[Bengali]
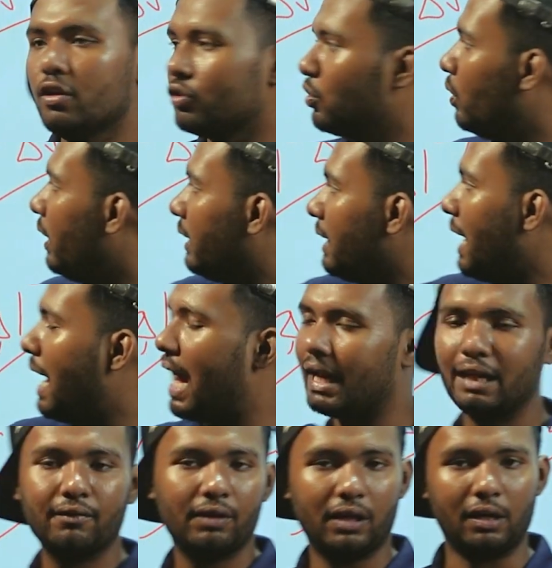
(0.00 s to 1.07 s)
সো এটা
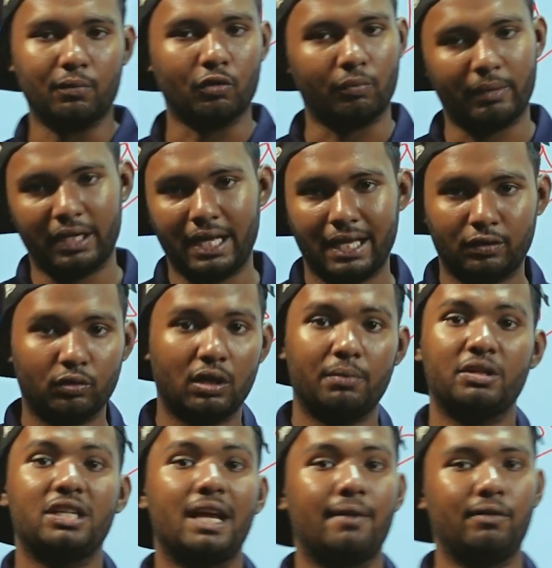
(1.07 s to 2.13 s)
আনএভেলেবল মানে এতটা
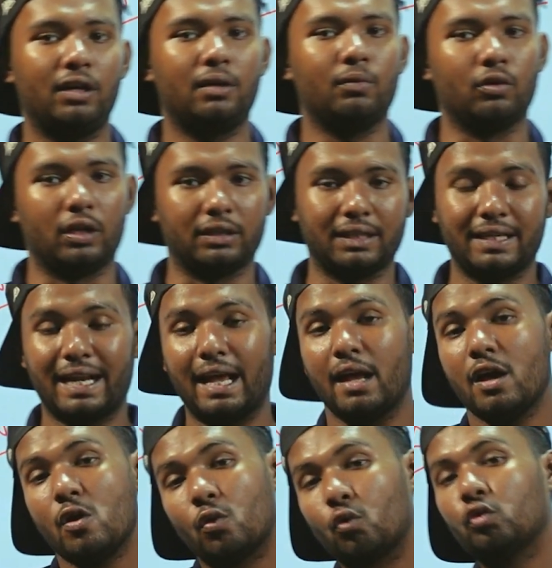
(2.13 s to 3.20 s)
বেশি অ্যাভেলেবল না তাই
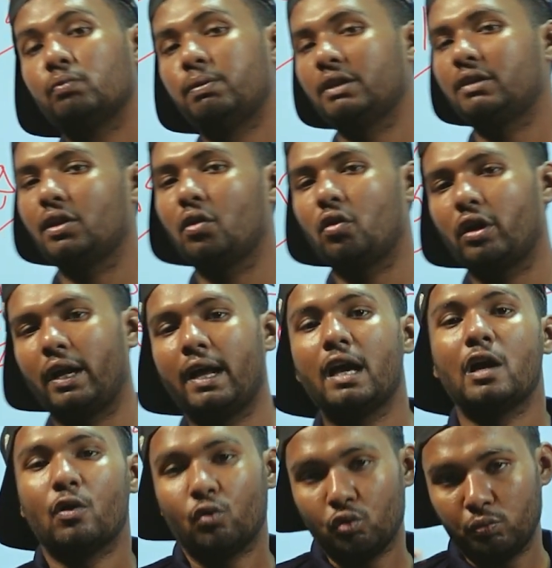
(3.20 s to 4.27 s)
উদ্ভিদ কি করে
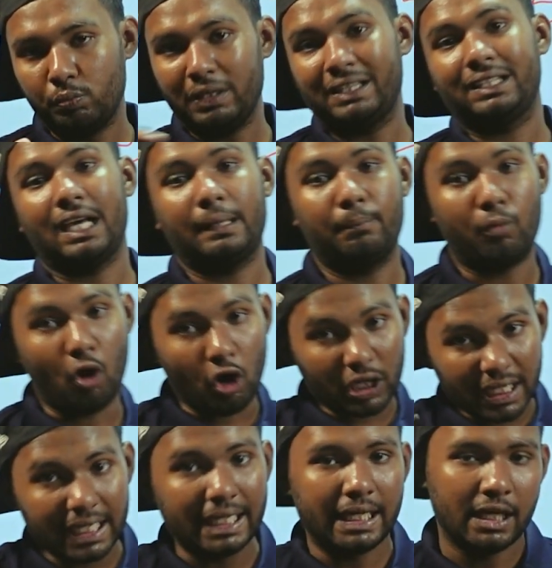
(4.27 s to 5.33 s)
উদ্ভিদ তার
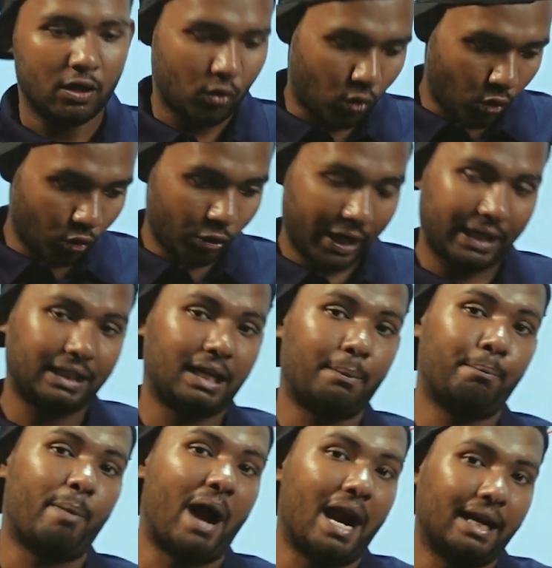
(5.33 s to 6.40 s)
বডিরই কোনো একটা
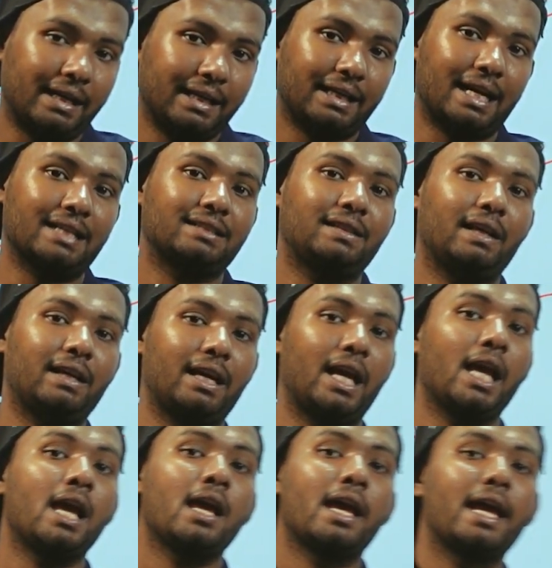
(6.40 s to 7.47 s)
পার্টের কাছ থেকে
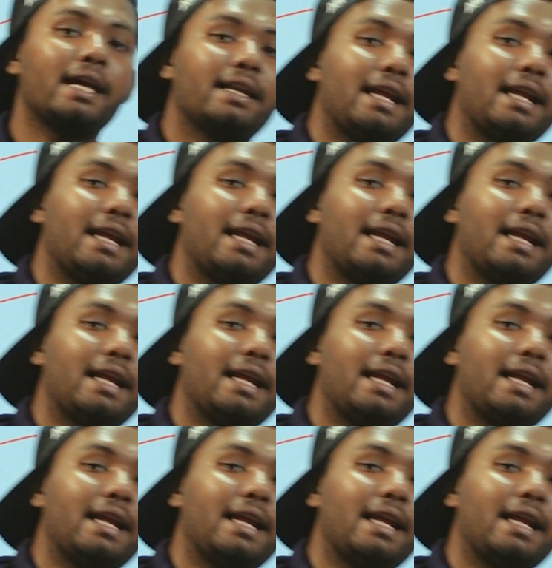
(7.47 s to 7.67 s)
এই